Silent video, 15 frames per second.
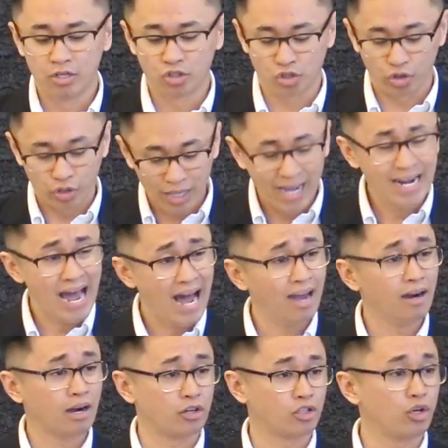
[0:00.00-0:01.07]
So yan
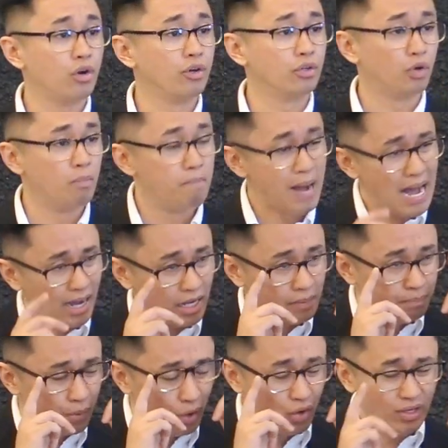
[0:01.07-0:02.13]
ang rason kung
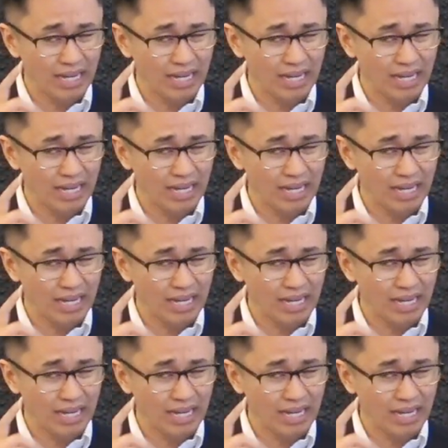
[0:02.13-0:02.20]
bakit po